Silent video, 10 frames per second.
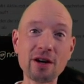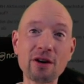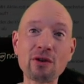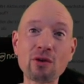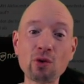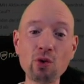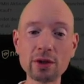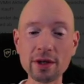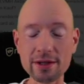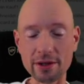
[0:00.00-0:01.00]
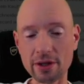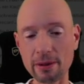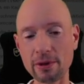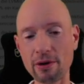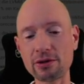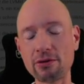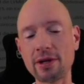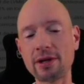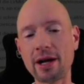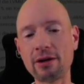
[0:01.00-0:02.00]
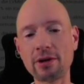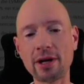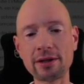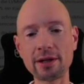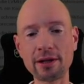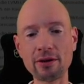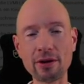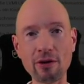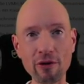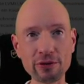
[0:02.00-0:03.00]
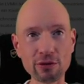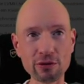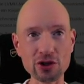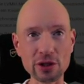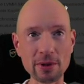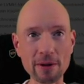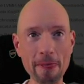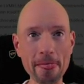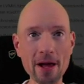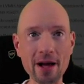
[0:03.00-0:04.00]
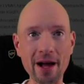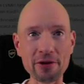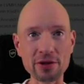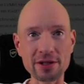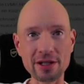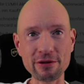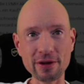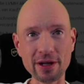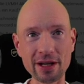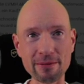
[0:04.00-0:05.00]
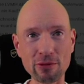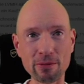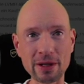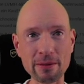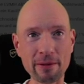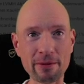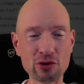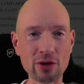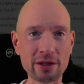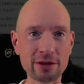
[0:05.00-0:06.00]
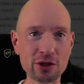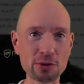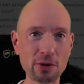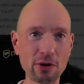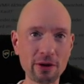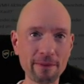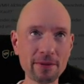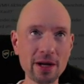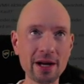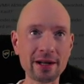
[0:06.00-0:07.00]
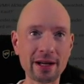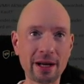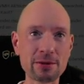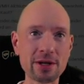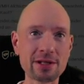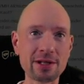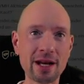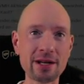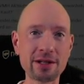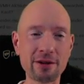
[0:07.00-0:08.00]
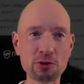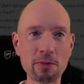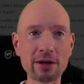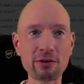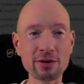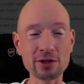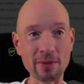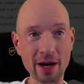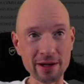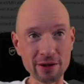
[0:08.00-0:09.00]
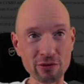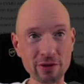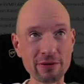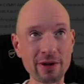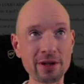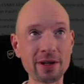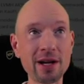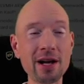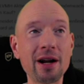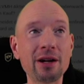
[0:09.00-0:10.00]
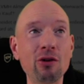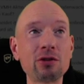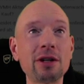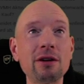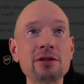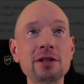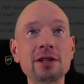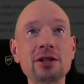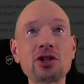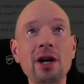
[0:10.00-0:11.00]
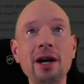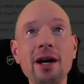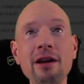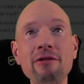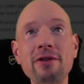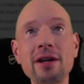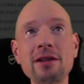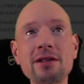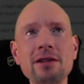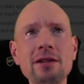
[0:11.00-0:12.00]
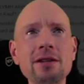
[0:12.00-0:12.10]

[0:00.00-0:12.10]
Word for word: gut ist, also es gibt auch so den ein oder anderen Hoffnungsschimmer. Also diese Lieferkettenprobleme habe ich schon angesprochen. Da gibt es jetzt leichte Entspannung. Zum einen natürlich, weil die Lockdowns in Shanghai fertig sind.